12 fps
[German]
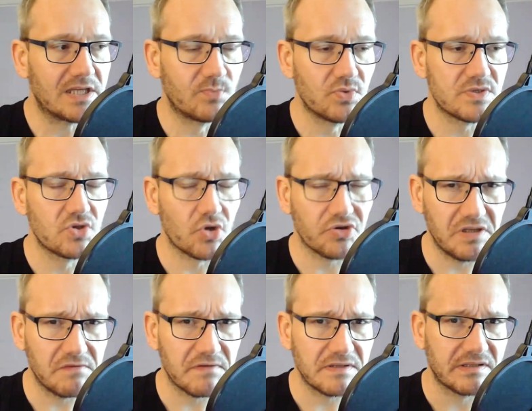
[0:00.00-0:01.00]
Ich muss noch
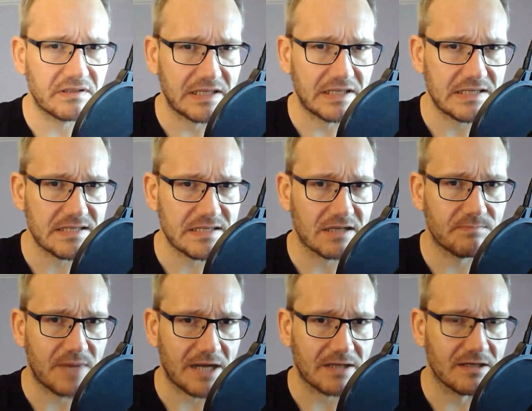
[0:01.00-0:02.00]
tiefer in die Trickkiste
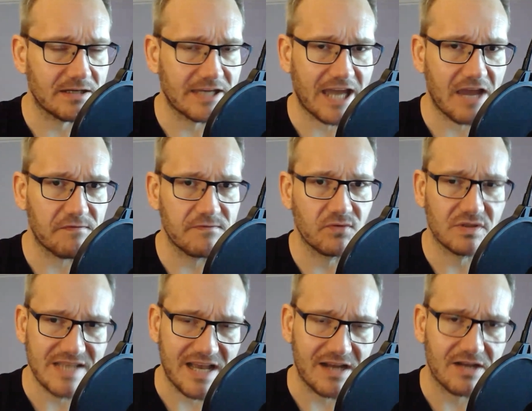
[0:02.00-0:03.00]
äh, greifen
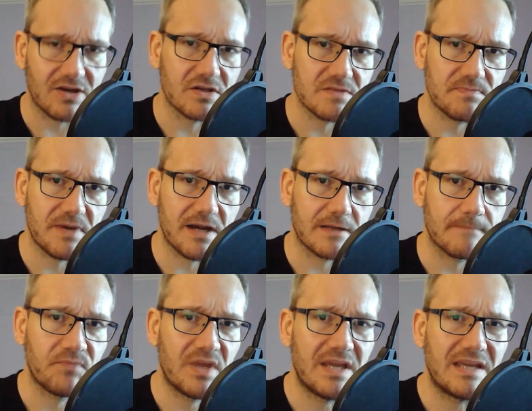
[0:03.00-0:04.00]
und Sachen
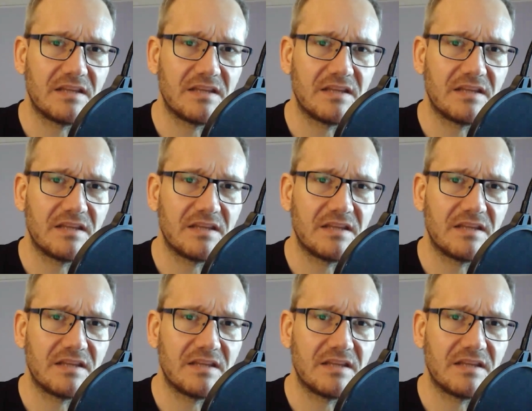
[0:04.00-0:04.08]
auspacken,